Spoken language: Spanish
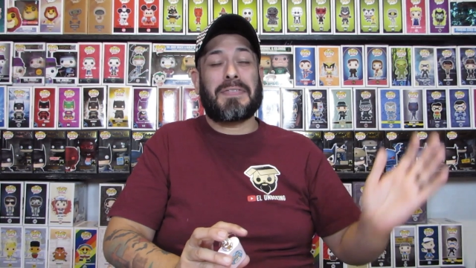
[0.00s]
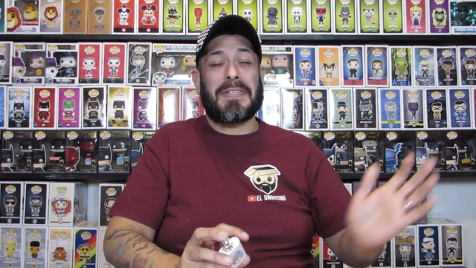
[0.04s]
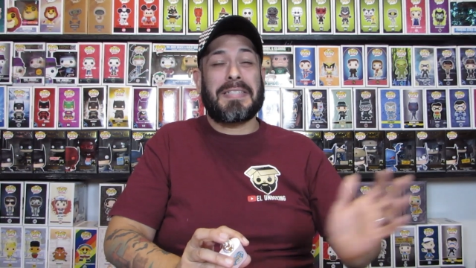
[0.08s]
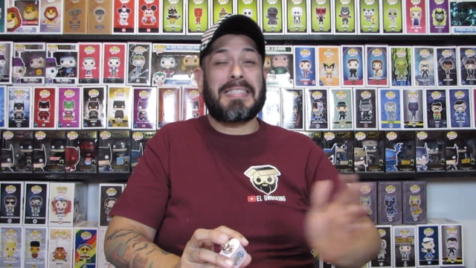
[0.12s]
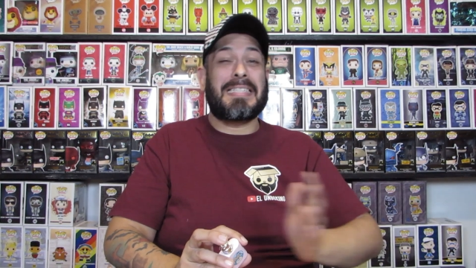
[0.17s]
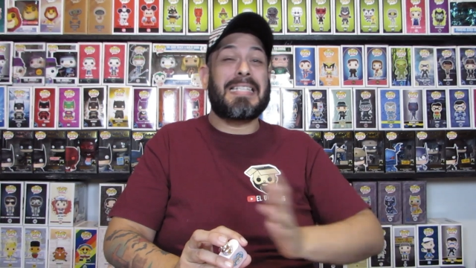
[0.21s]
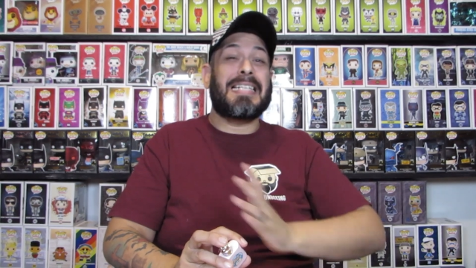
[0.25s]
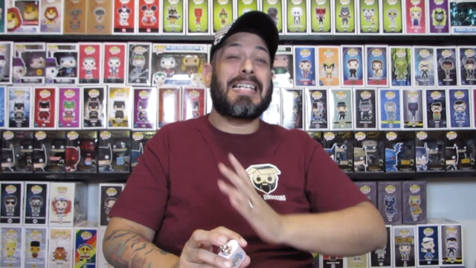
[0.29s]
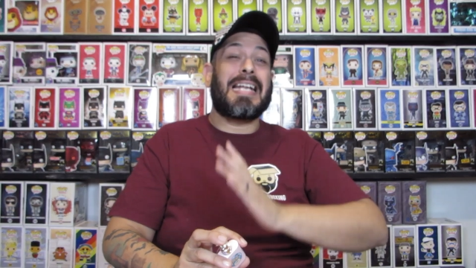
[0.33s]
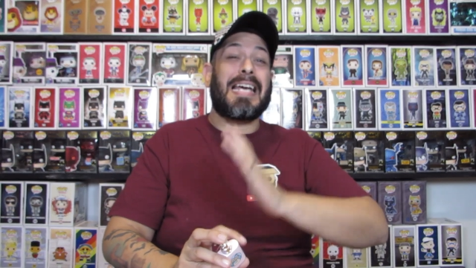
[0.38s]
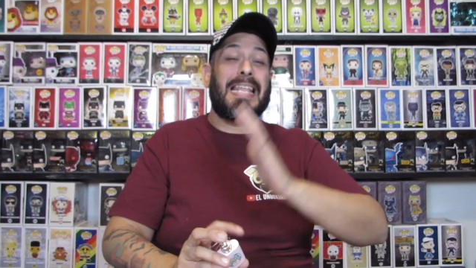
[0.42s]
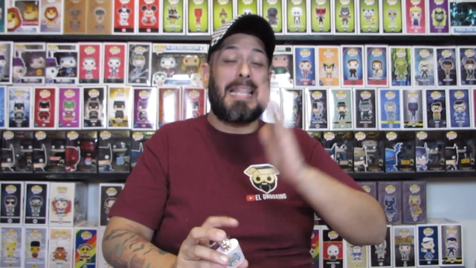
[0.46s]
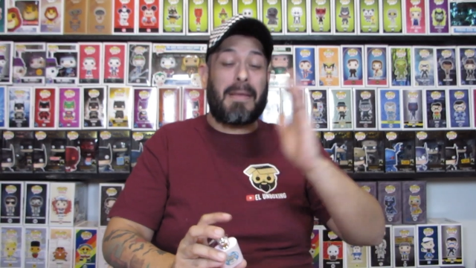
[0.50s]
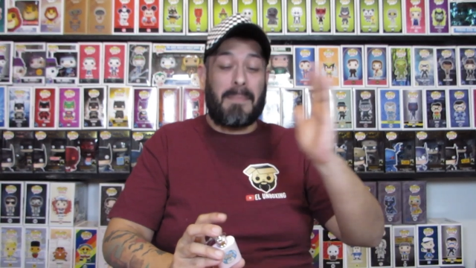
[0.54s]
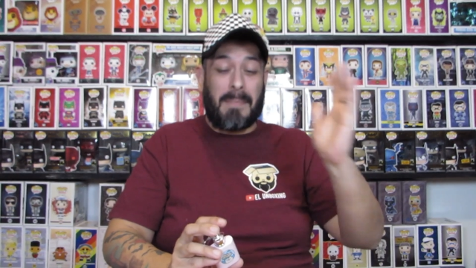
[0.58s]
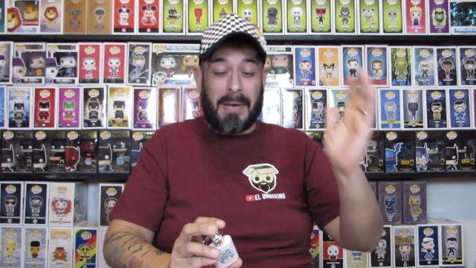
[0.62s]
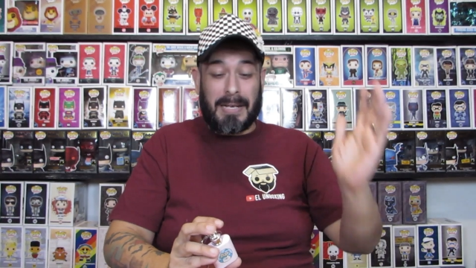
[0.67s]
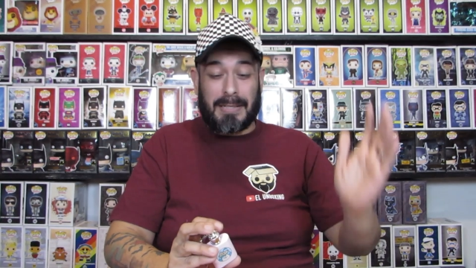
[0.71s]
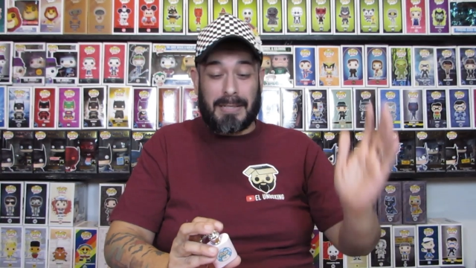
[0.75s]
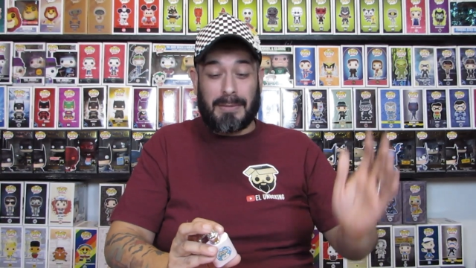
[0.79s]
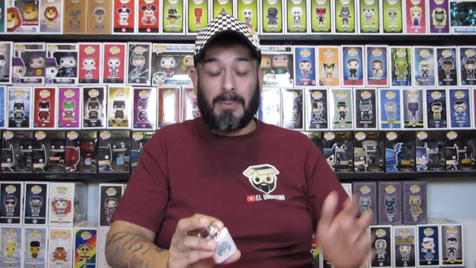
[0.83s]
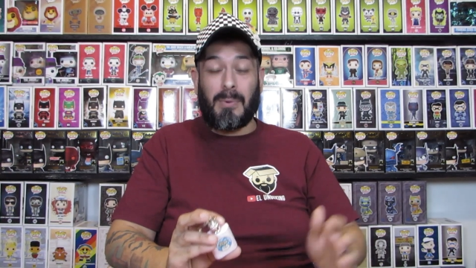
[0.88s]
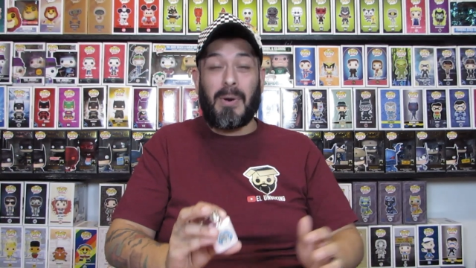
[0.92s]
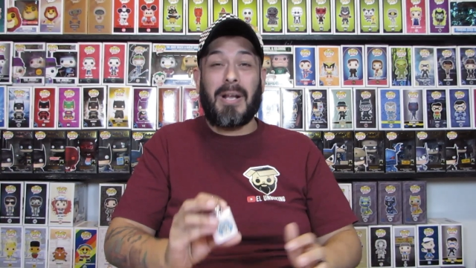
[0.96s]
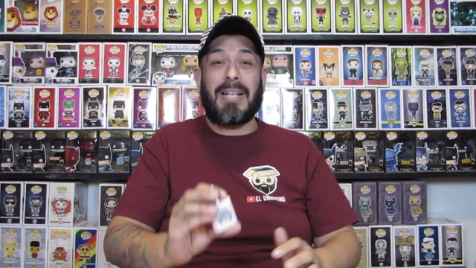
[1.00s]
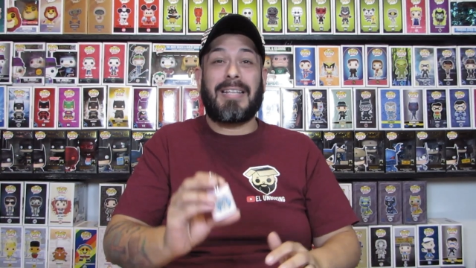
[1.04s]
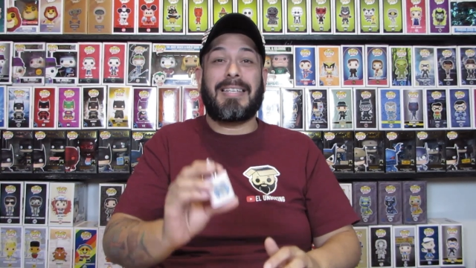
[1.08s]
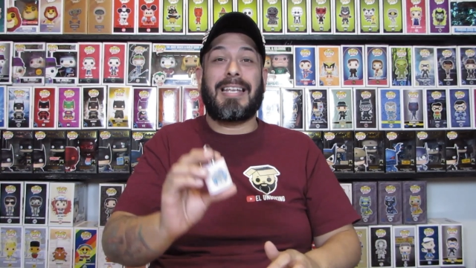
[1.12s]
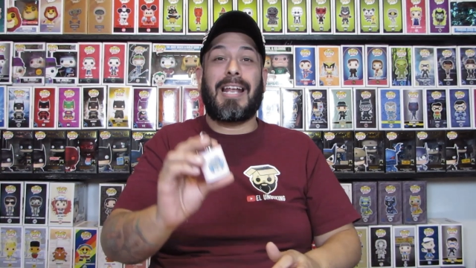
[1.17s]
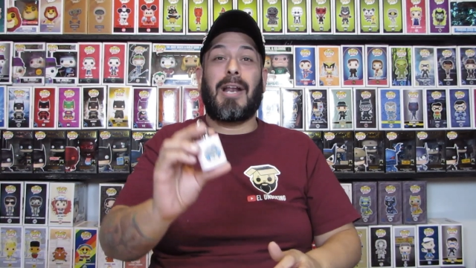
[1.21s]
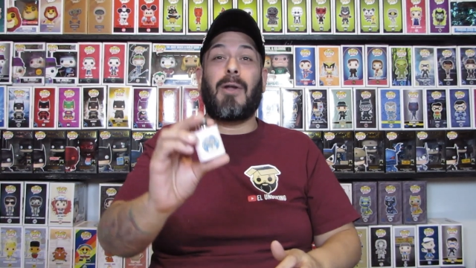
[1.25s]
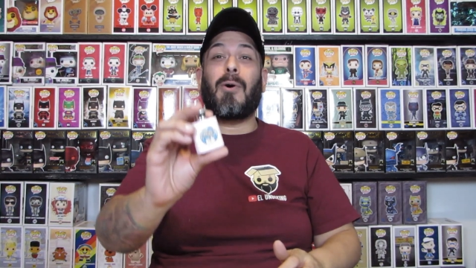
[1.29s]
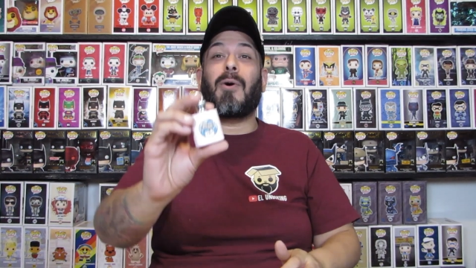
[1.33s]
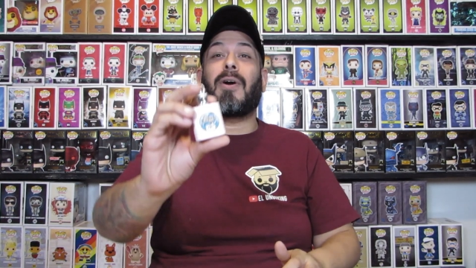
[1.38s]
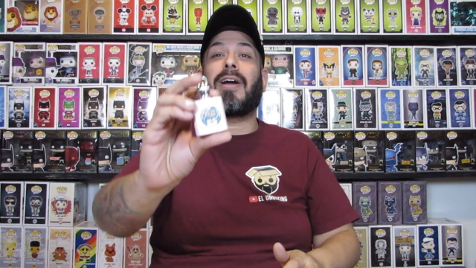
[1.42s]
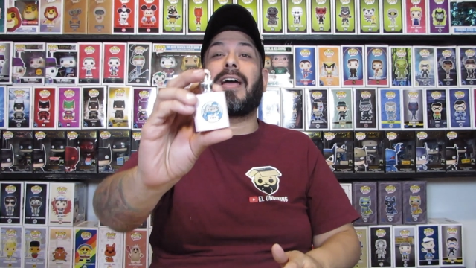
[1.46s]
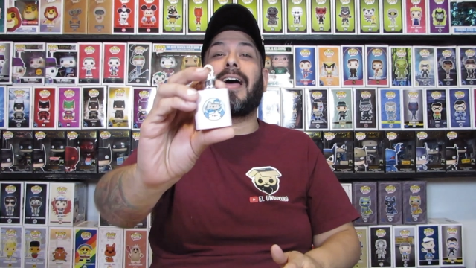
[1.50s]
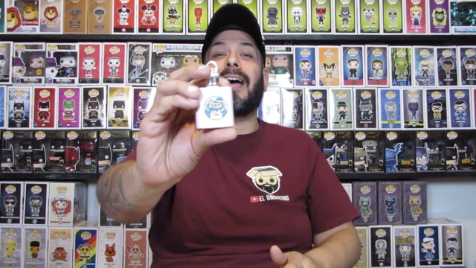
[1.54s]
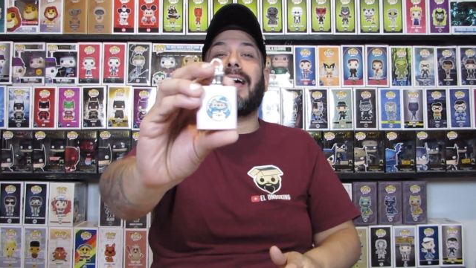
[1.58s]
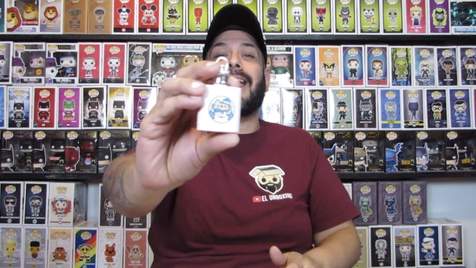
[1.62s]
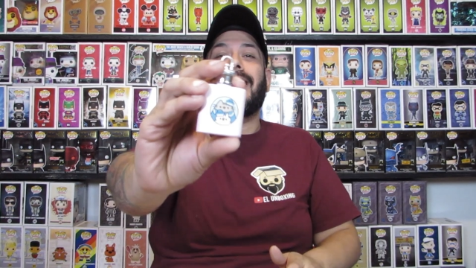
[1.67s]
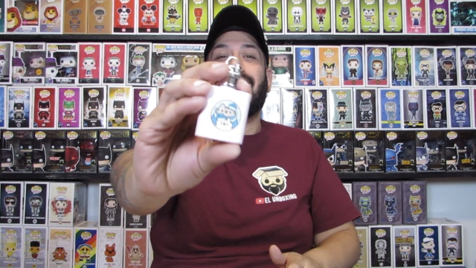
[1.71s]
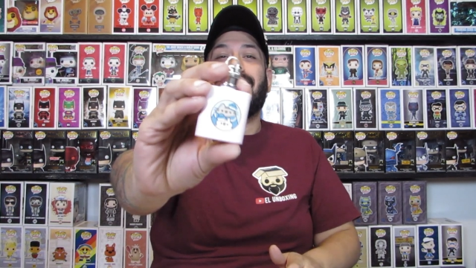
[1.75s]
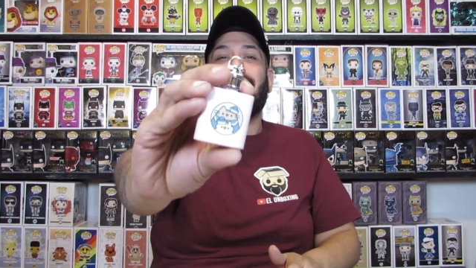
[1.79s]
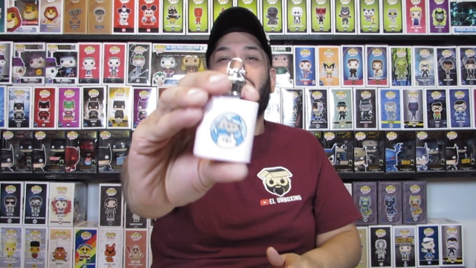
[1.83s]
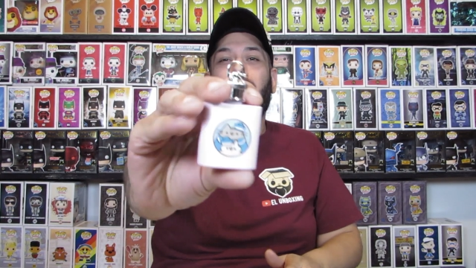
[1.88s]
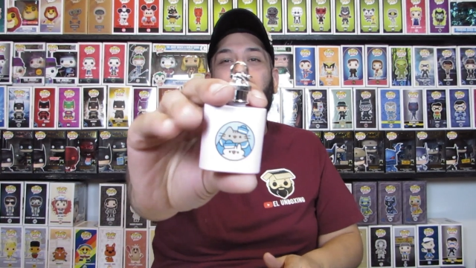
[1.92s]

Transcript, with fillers: fascinada, más vuelta loca